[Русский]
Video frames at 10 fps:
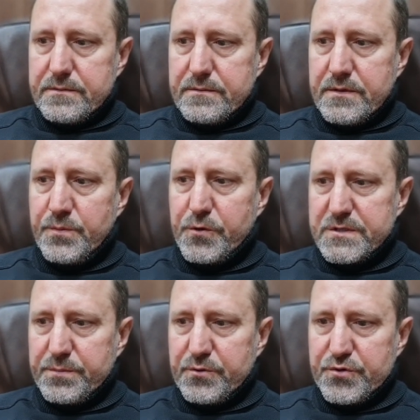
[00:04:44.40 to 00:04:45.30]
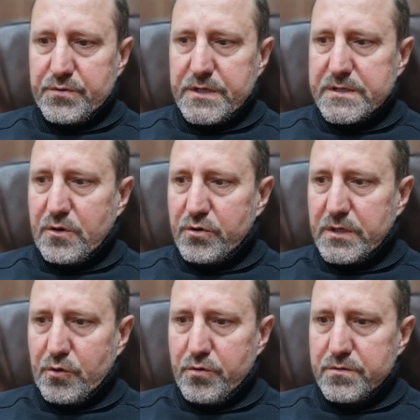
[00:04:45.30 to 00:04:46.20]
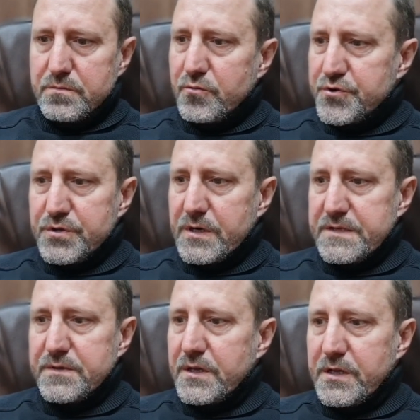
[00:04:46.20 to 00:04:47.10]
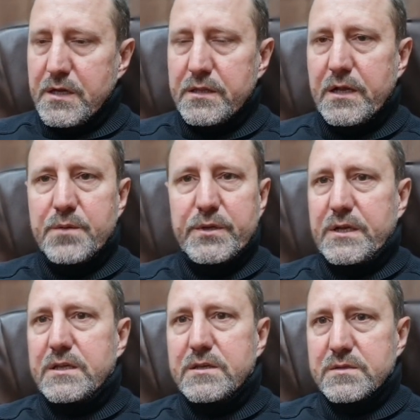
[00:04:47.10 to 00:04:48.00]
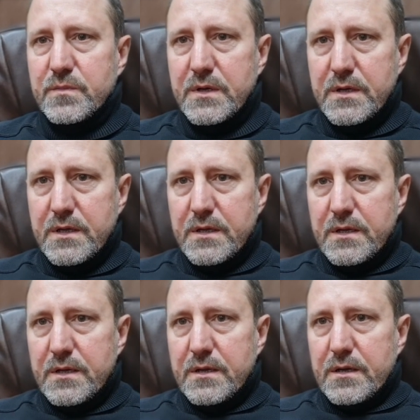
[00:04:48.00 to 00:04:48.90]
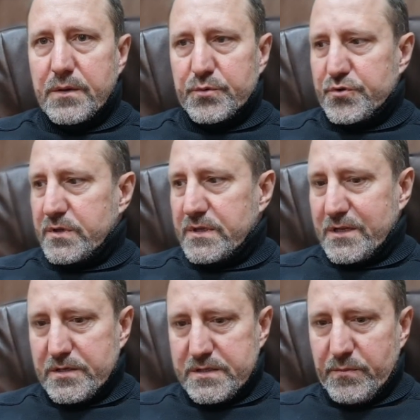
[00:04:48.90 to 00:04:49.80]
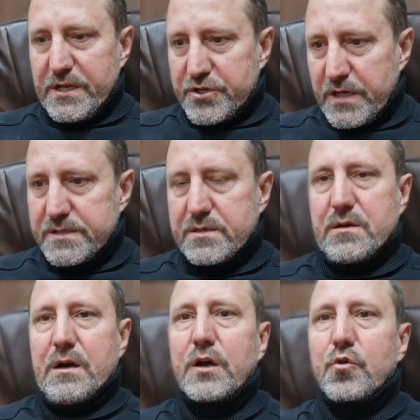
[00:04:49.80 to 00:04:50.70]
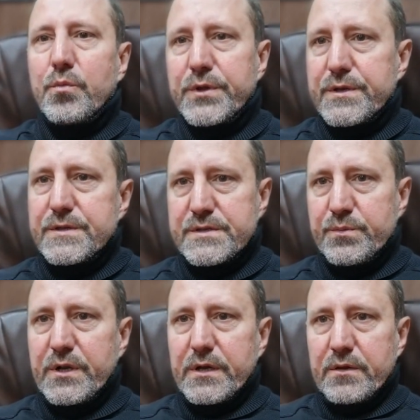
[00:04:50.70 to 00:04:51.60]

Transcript: И не просто потому, что у нас какой-то такой очень развитый региональный патриотизм, а потому что это наша земля часть огромной земли.